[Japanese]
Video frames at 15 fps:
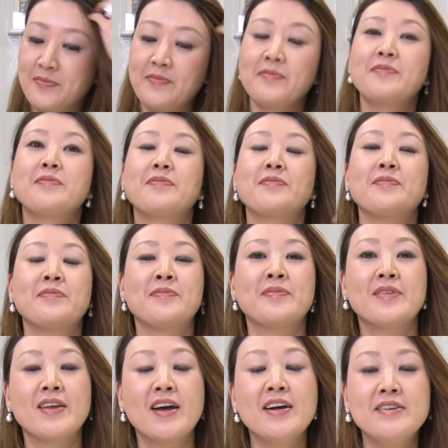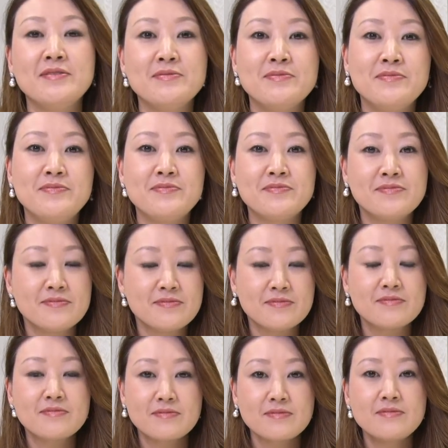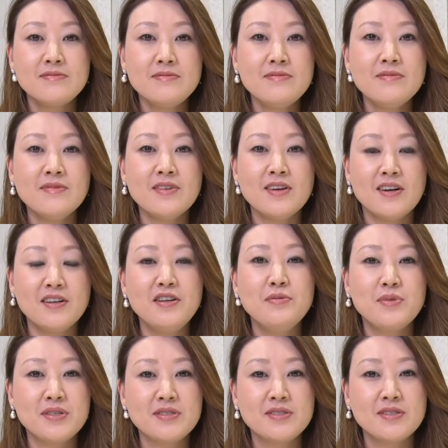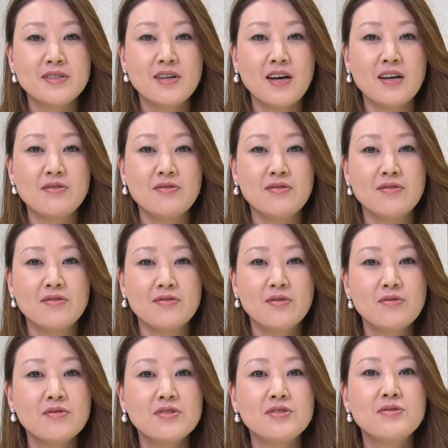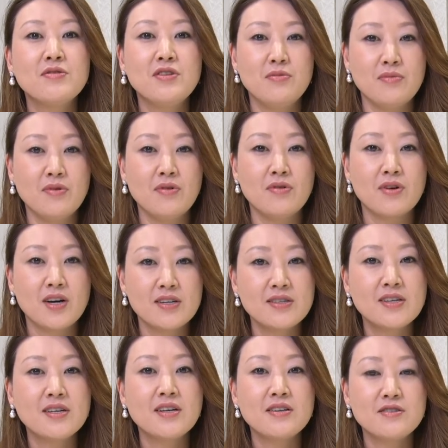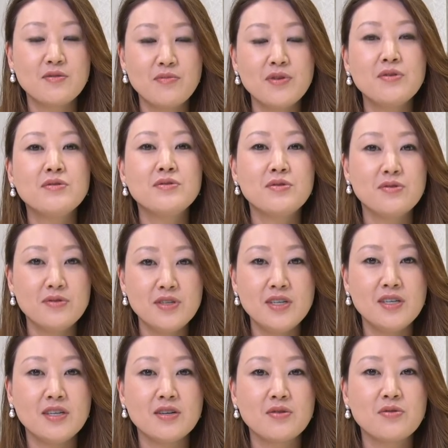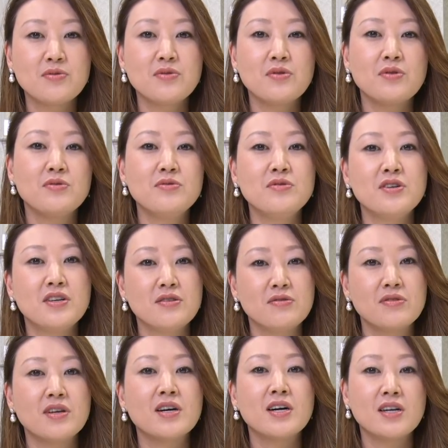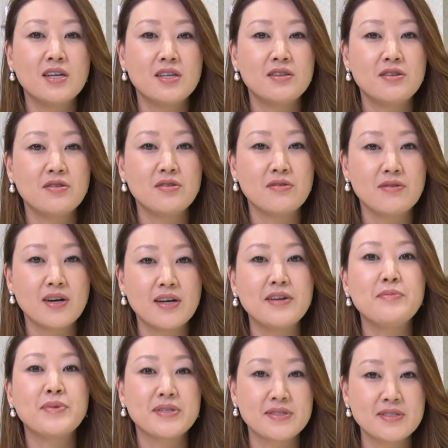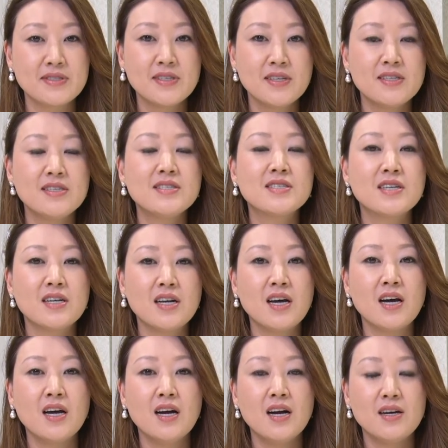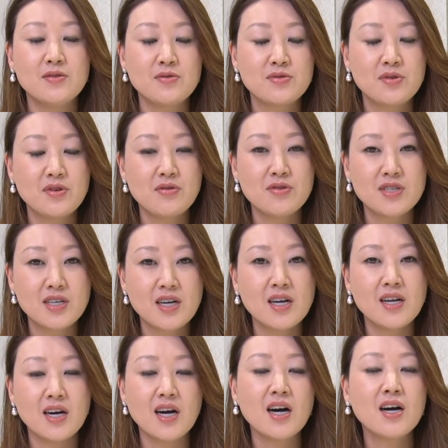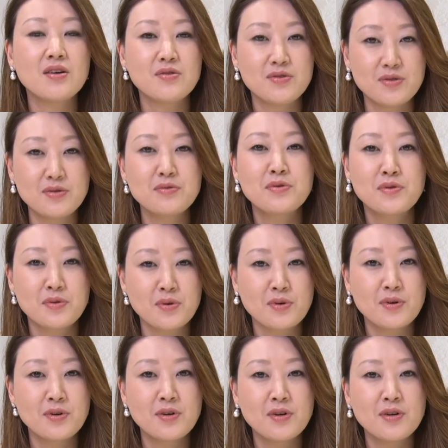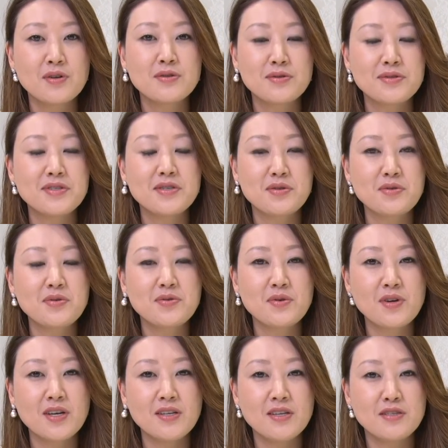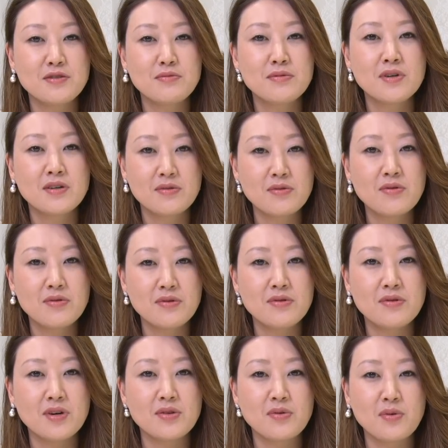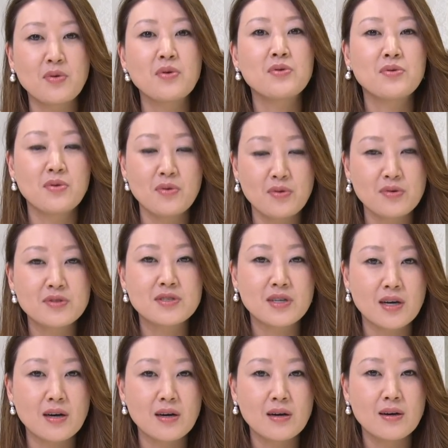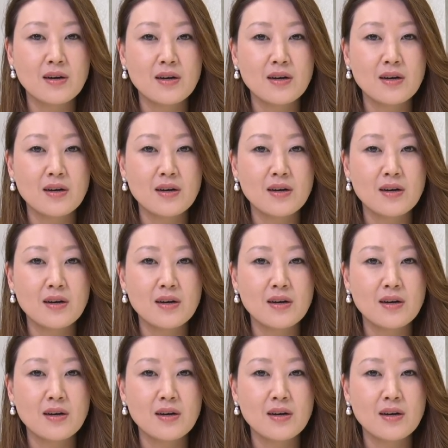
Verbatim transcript: 確実に運気の乗る方法ってあるんですか？はい、あります。あのどの人にも必ず平等にこの運気の流れっていうのはあります。ですからあのそれをしっかり把握することそしてその時に自分がどういうあの行動を起こすか